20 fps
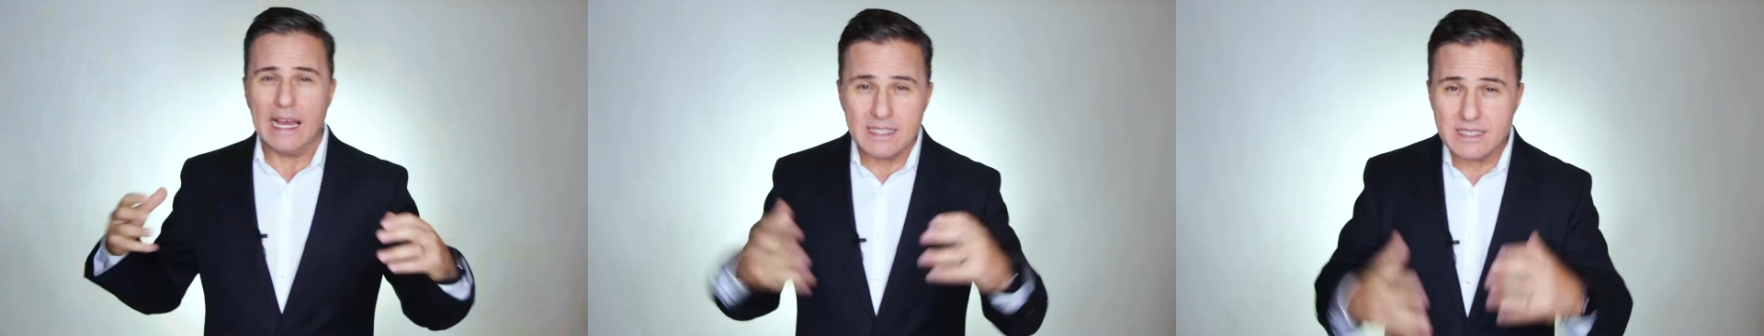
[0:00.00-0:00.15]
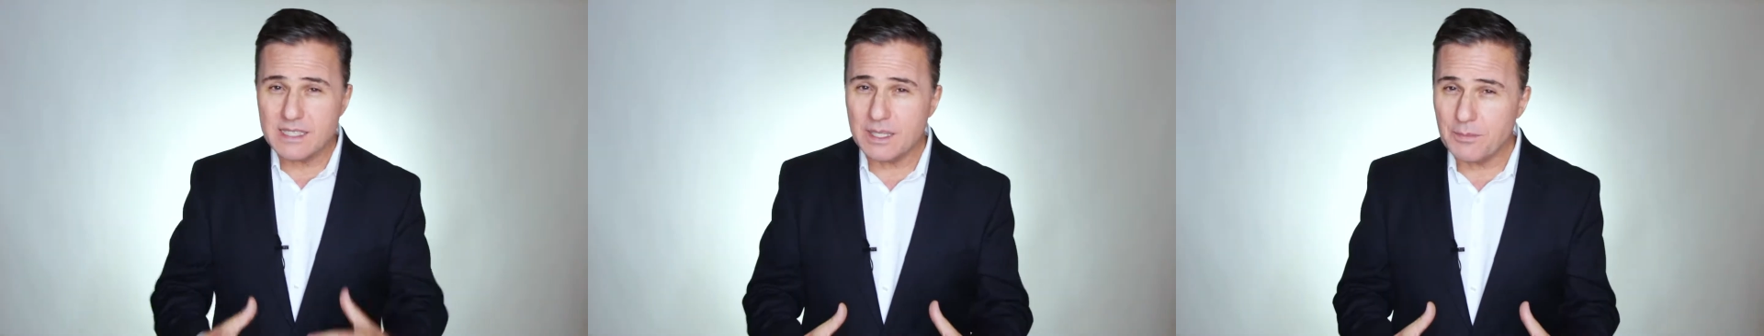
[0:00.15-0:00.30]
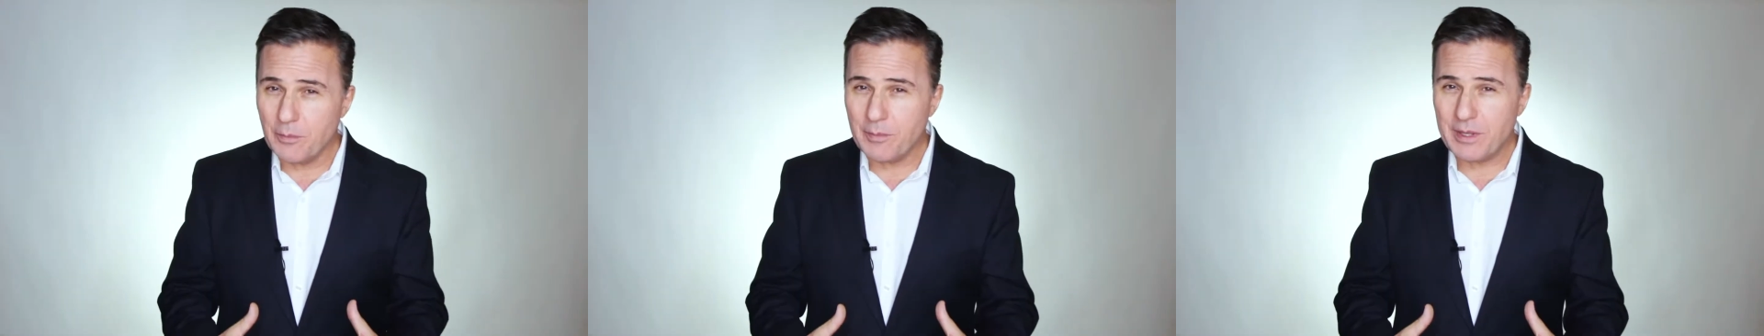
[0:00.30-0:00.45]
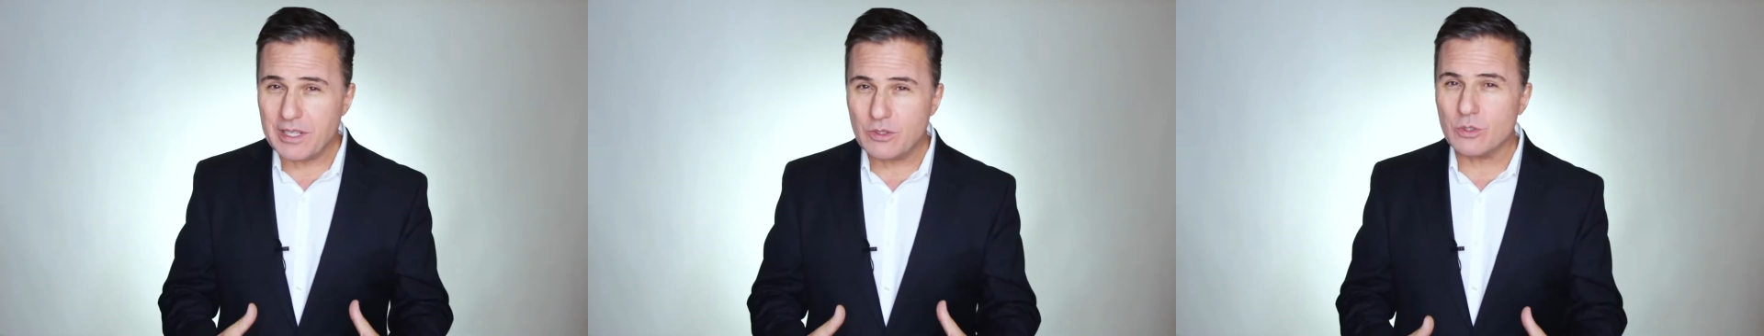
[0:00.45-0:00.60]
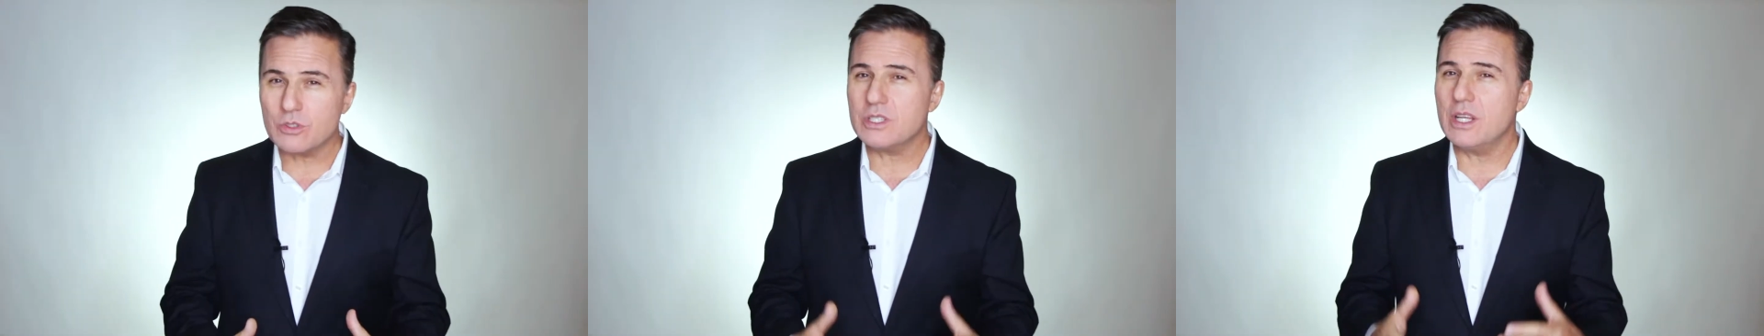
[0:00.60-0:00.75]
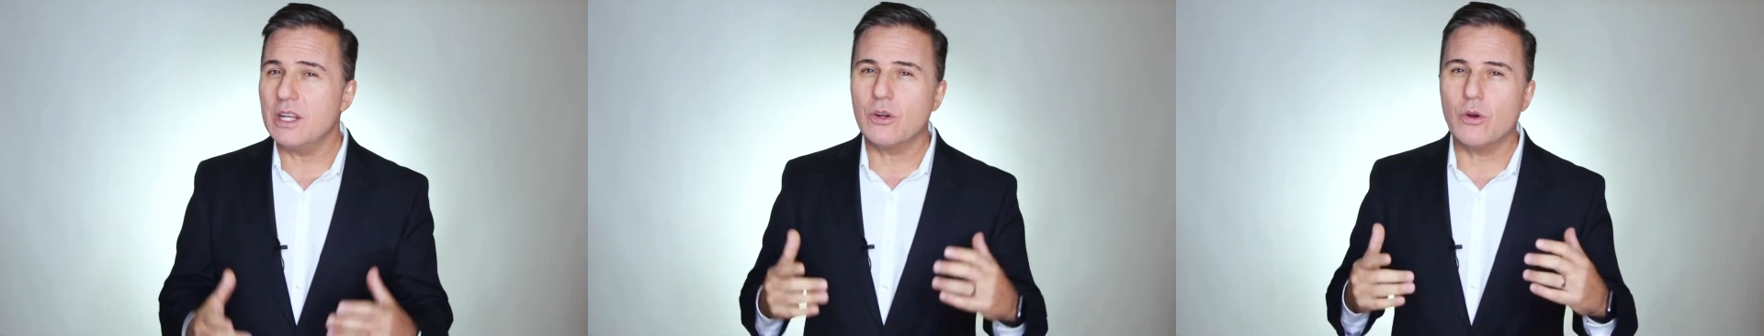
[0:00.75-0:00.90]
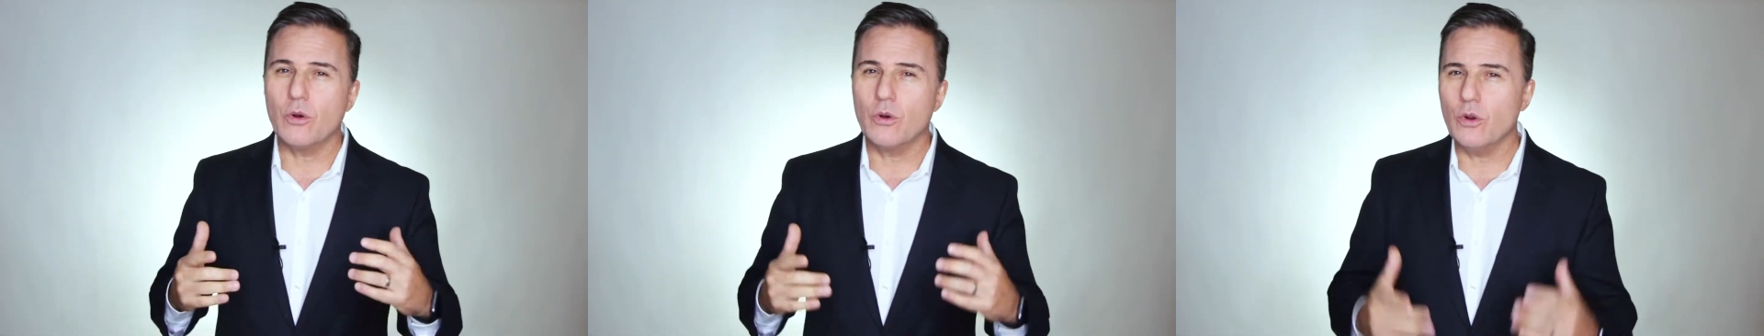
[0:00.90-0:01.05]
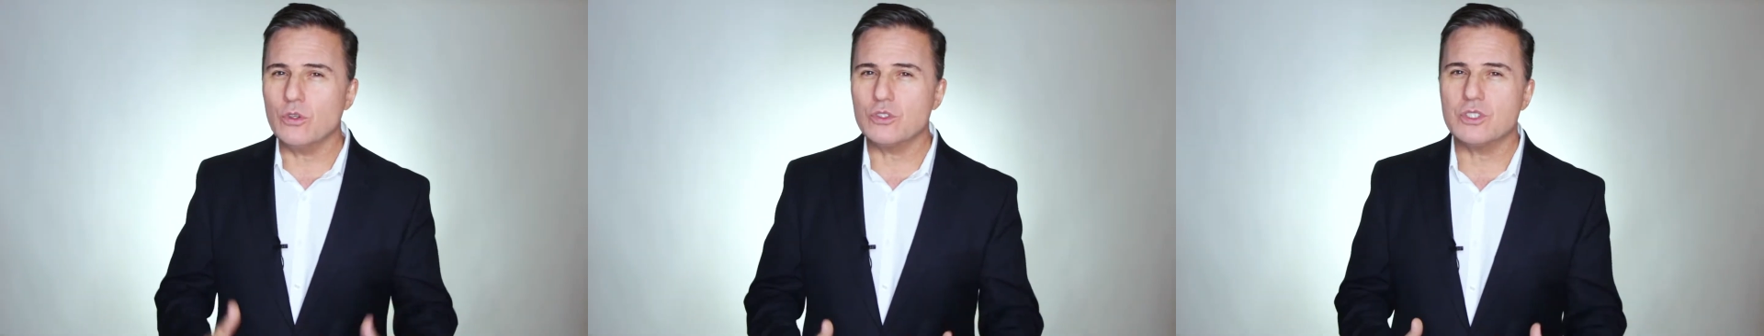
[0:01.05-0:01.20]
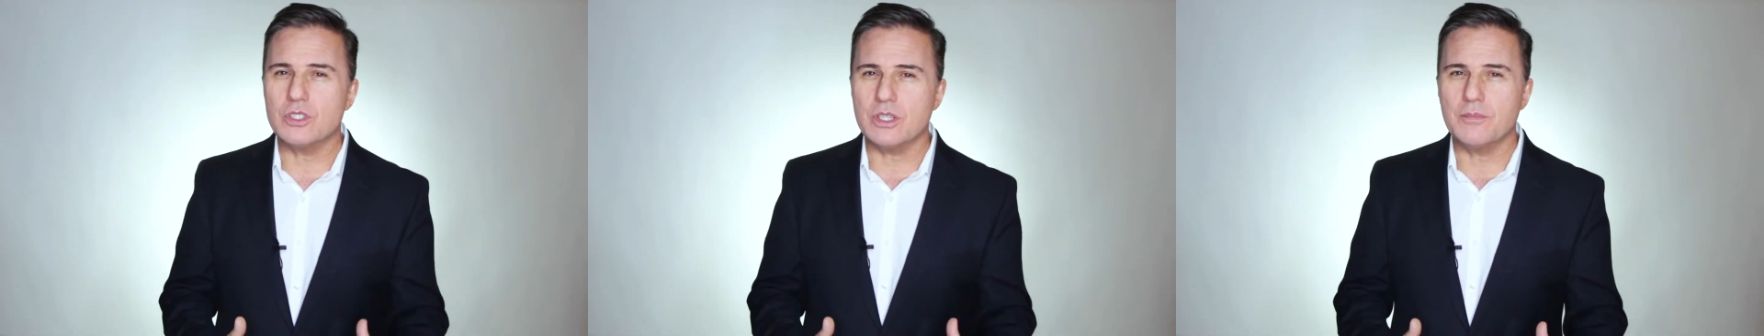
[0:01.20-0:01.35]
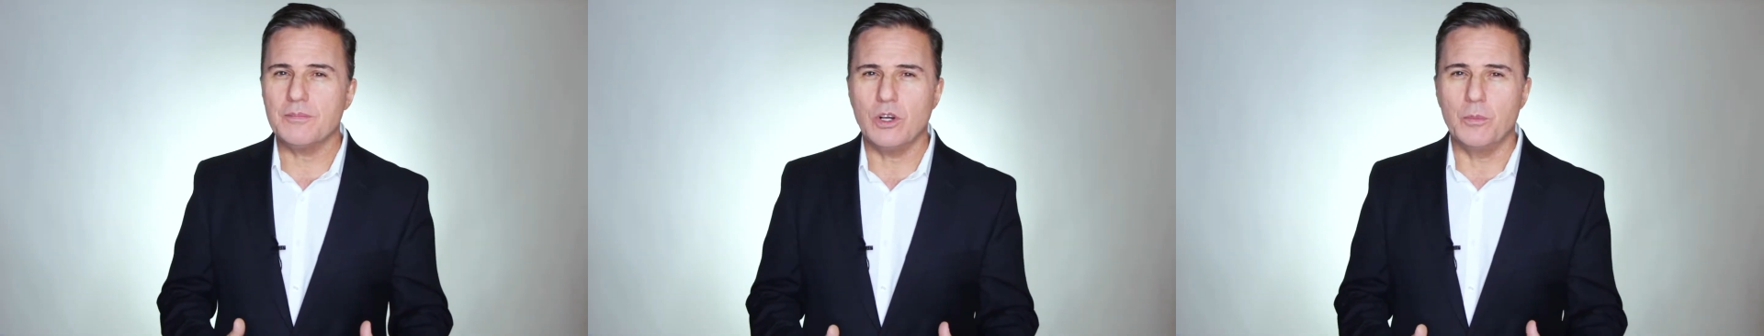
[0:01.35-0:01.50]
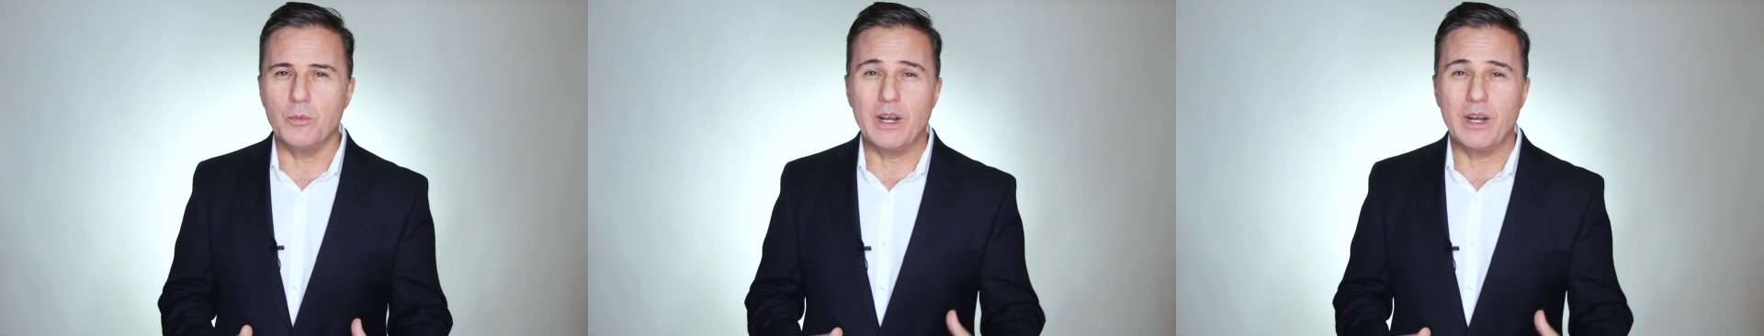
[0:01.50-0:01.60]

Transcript: A este momento se le conoce